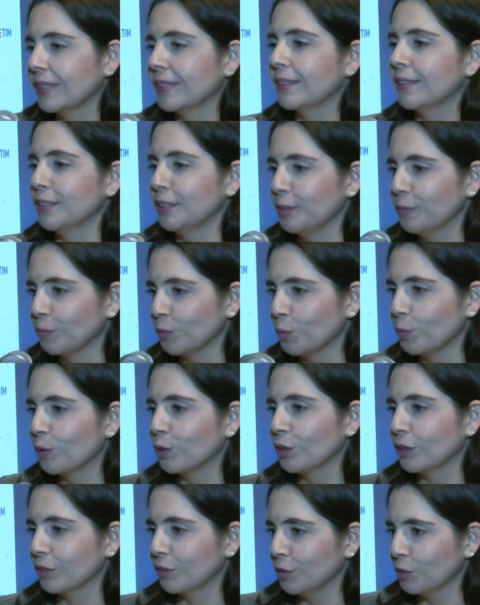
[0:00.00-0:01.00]
Sim, o
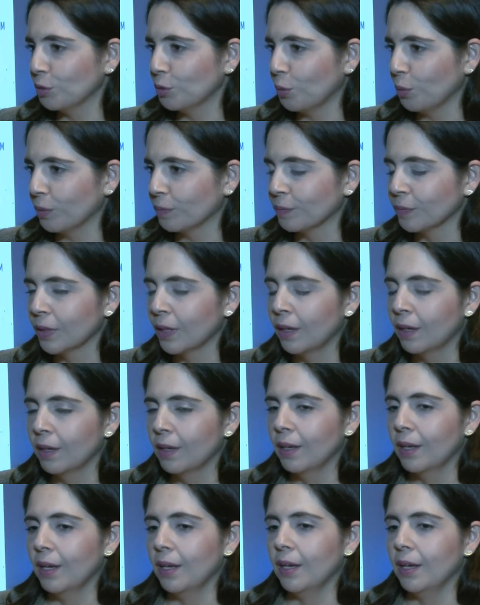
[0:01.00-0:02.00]
projeto andou.
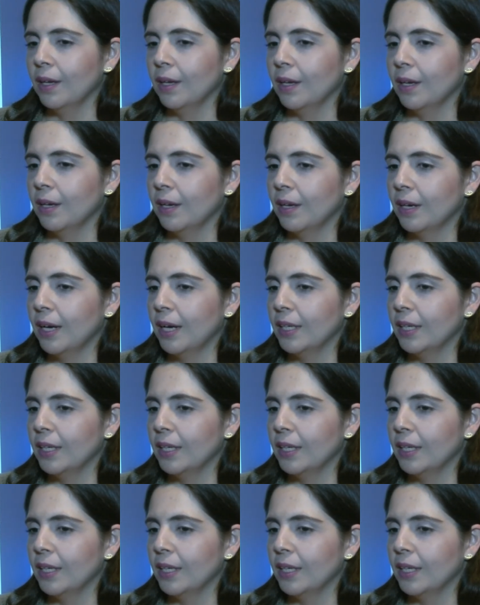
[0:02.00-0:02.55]
É,